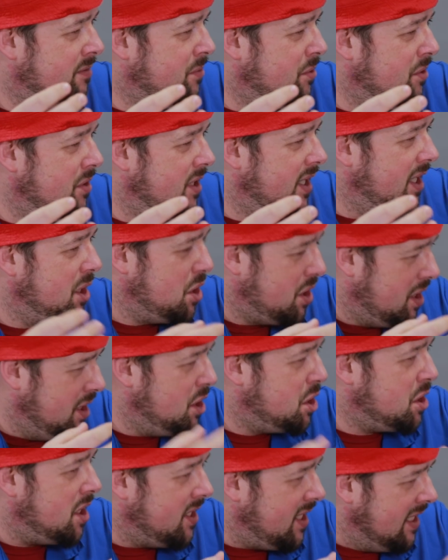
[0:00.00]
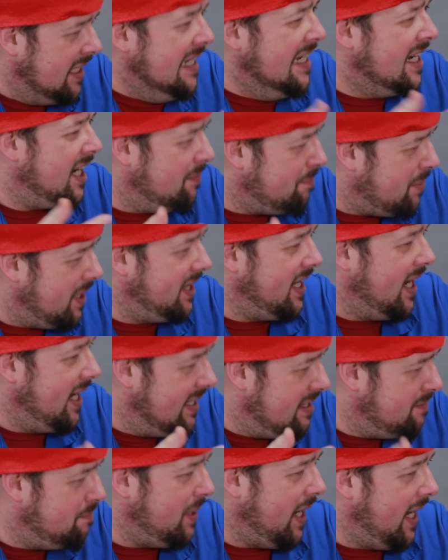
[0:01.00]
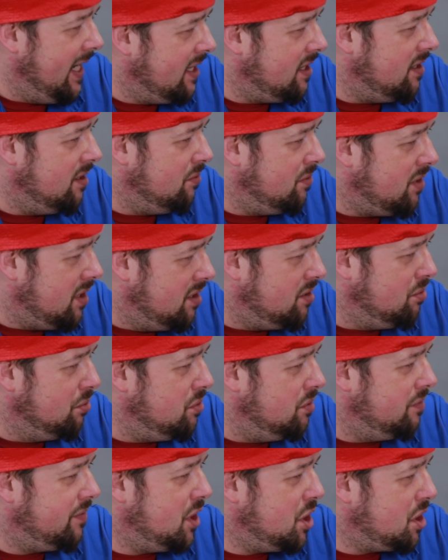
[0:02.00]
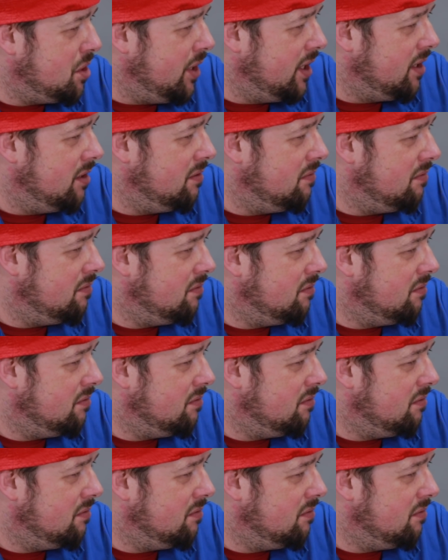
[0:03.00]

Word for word: Sie wollen den Stillstand in Ihrer Partei jetzt beenden und in Zukunft gestalten,